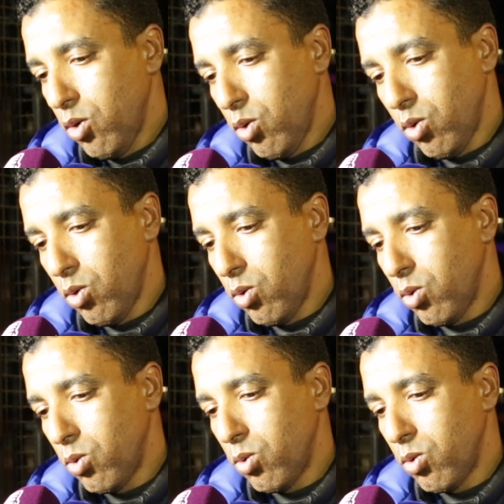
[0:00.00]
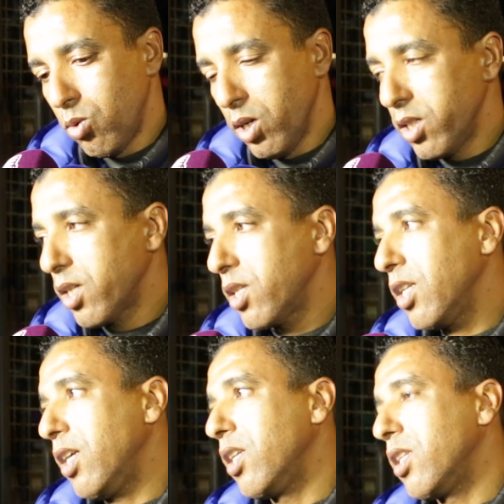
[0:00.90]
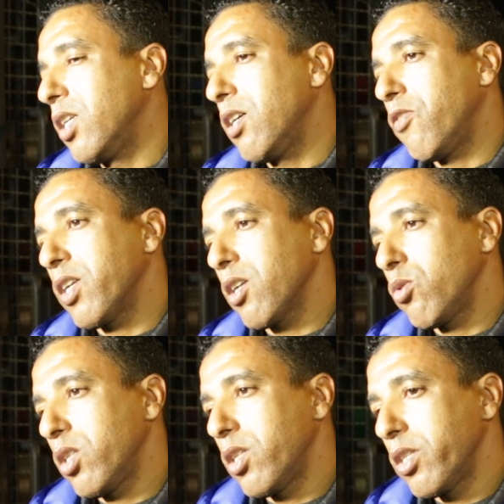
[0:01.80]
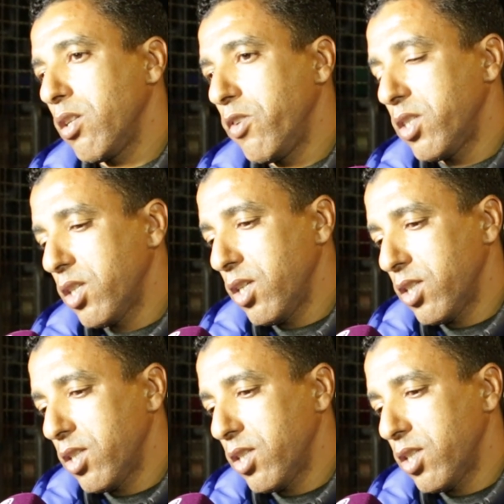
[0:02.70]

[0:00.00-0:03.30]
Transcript: وهذا كيدل على ان فريق الوداد الرياضي الفاسي